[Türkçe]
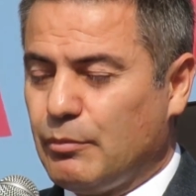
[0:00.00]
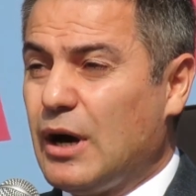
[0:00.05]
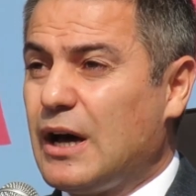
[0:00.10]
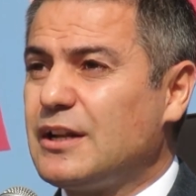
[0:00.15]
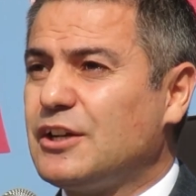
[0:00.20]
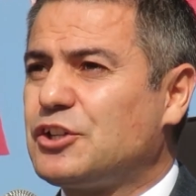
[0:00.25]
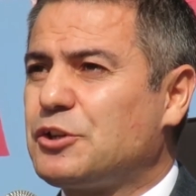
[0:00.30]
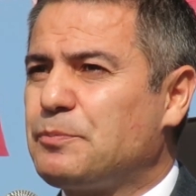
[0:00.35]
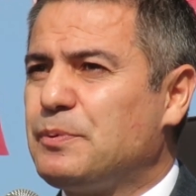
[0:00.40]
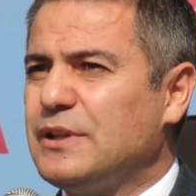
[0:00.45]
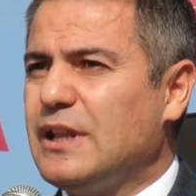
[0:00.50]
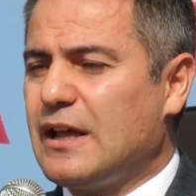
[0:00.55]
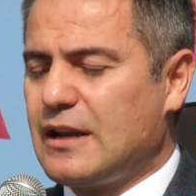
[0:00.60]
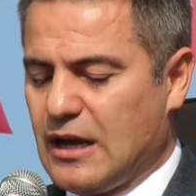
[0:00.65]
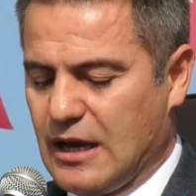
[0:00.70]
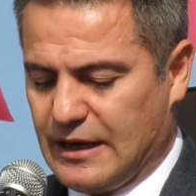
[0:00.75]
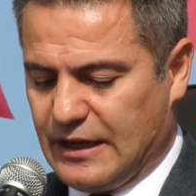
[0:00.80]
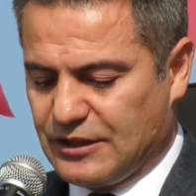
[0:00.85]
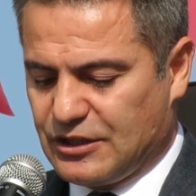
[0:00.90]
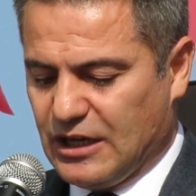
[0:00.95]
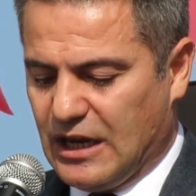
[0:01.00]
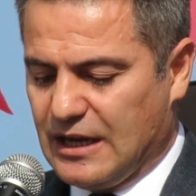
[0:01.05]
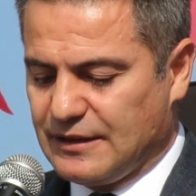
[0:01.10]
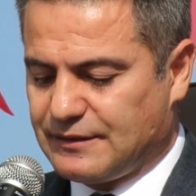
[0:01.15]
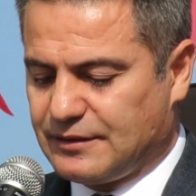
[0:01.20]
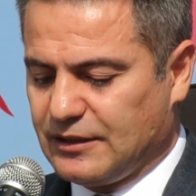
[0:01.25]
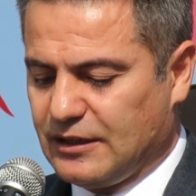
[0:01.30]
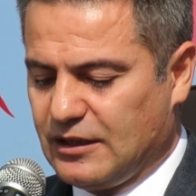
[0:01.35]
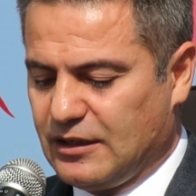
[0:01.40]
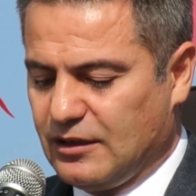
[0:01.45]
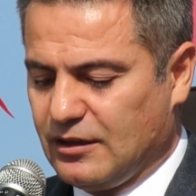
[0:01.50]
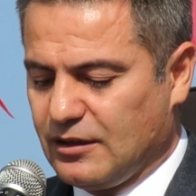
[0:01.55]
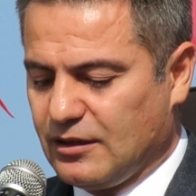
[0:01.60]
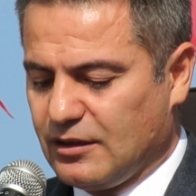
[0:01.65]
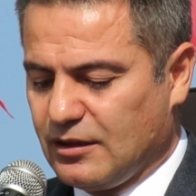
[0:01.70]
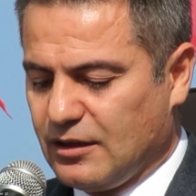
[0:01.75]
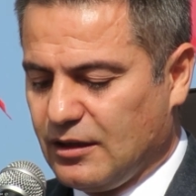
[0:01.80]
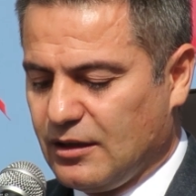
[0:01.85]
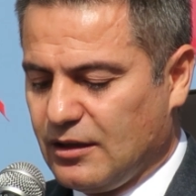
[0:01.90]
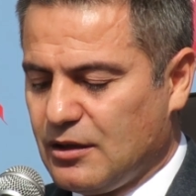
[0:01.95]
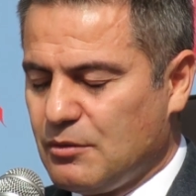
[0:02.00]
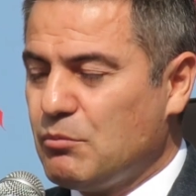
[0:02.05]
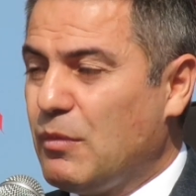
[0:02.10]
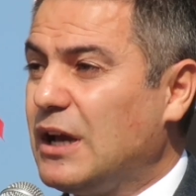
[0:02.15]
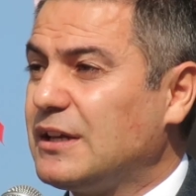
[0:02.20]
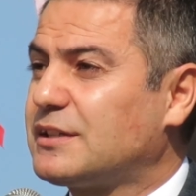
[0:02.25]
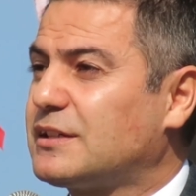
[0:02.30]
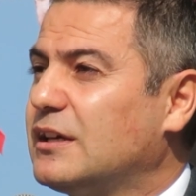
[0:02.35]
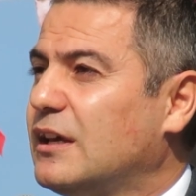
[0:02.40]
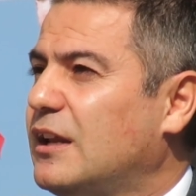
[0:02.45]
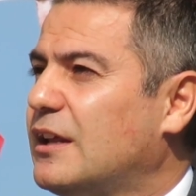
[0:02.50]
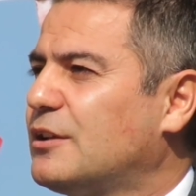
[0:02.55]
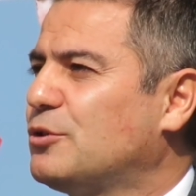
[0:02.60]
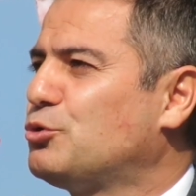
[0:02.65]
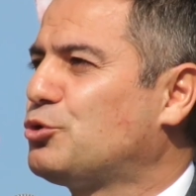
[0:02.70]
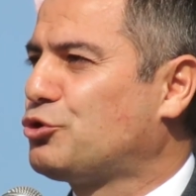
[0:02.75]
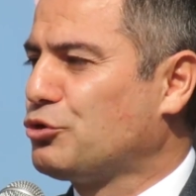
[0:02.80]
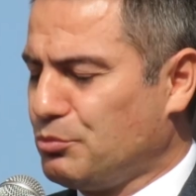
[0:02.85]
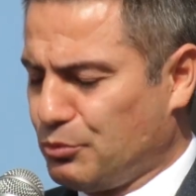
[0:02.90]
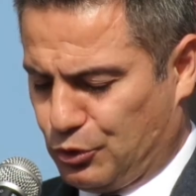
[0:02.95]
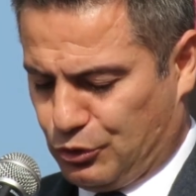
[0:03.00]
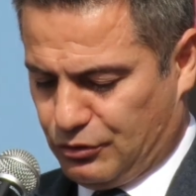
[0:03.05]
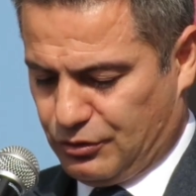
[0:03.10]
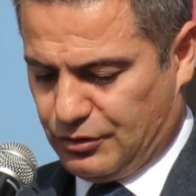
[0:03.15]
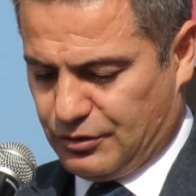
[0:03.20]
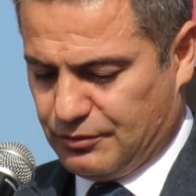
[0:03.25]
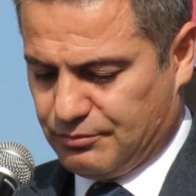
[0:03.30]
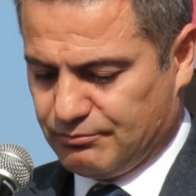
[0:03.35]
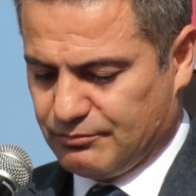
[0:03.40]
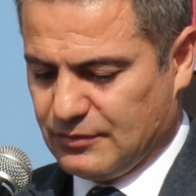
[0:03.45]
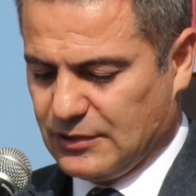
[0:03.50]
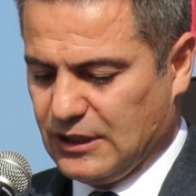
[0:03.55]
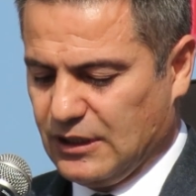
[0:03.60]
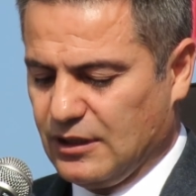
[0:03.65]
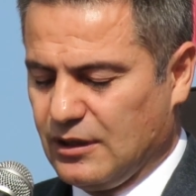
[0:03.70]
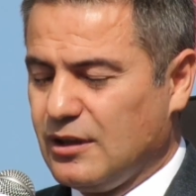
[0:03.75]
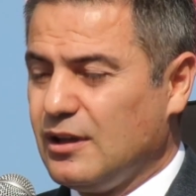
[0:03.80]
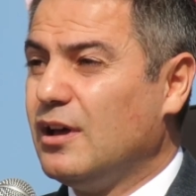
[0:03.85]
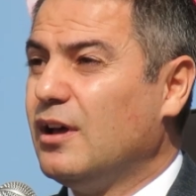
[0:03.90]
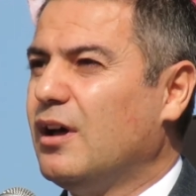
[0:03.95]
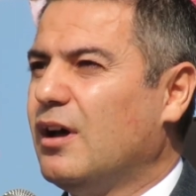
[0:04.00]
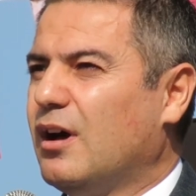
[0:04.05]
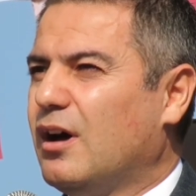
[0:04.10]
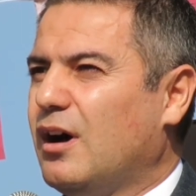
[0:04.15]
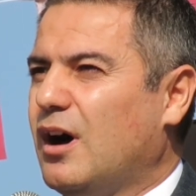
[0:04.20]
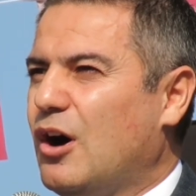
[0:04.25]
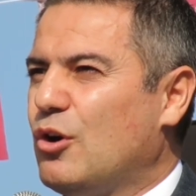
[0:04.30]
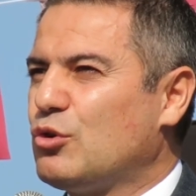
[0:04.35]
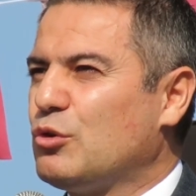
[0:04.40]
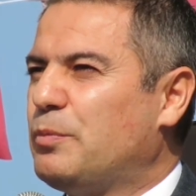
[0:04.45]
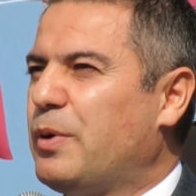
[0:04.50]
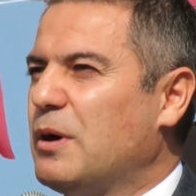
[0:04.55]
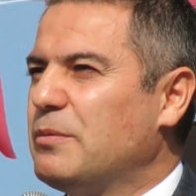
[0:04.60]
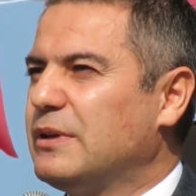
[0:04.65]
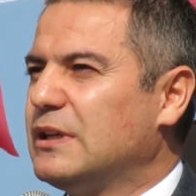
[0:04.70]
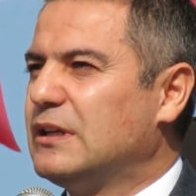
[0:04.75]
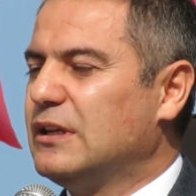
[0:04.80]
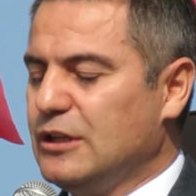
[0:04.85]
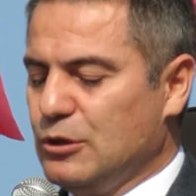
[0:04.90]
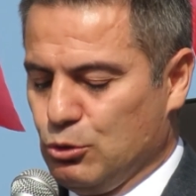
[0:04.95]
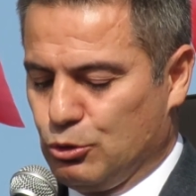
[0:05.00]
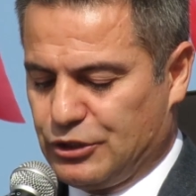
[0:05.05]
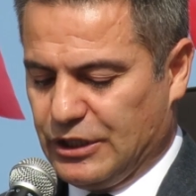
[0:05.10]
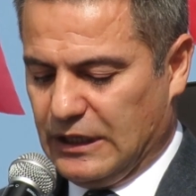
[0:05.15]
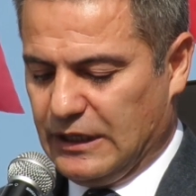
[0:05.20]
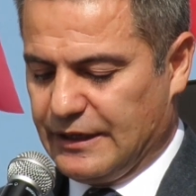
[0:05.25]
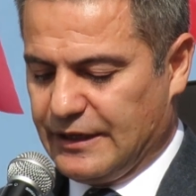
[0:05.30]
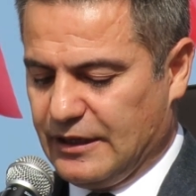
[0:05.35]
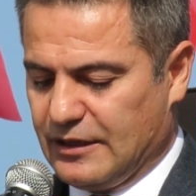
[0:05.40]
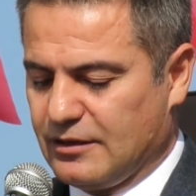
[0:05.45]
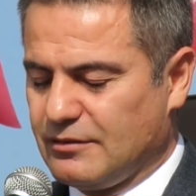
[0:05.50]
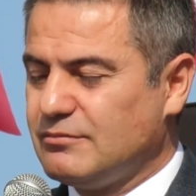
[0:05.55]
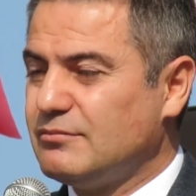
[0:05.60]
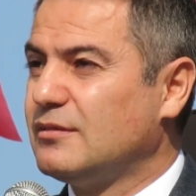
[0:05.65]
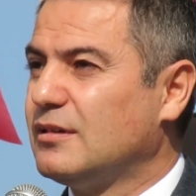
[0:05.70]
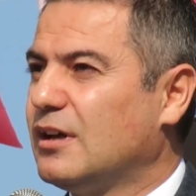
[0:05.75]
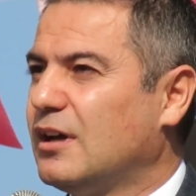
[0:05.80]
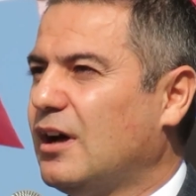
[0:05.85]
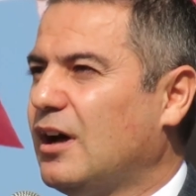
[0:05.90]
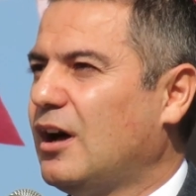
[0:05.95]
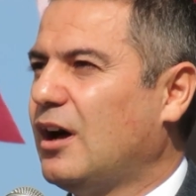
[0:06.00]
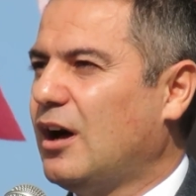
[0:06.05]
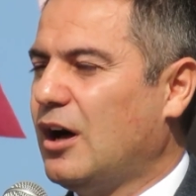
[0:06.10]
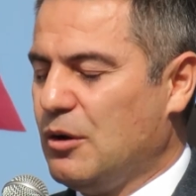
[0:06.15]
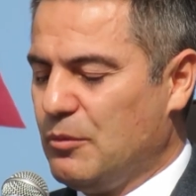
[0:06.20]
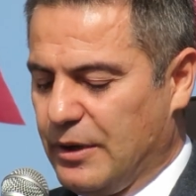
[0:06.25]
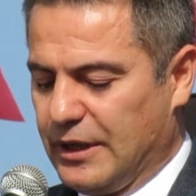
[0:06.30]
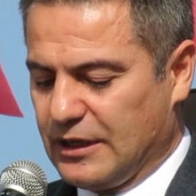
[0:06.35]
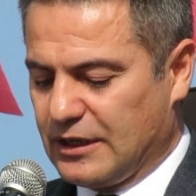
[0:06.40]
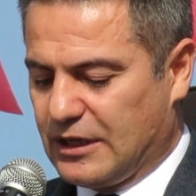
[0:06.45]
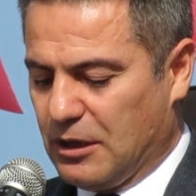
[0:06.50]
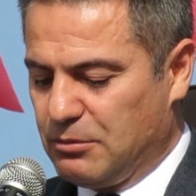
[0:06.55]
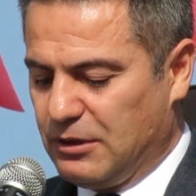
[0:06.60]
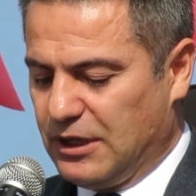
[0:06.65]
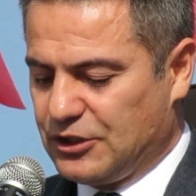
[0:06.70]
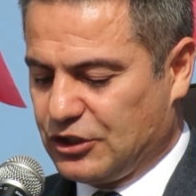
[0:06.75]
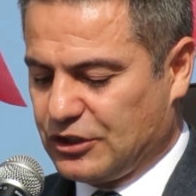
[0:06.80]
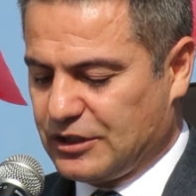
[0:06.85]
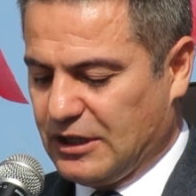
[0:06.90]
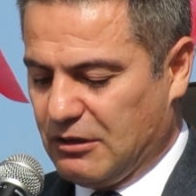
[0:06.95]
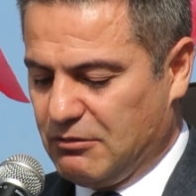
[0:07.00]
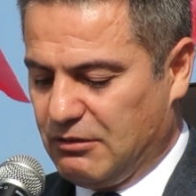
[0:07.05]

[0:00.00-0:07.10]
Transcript: Barış Pınarı Harekatı maskeleri düşürmüştür. Avrupa Birliği ülkeleri, Amerika Birleşik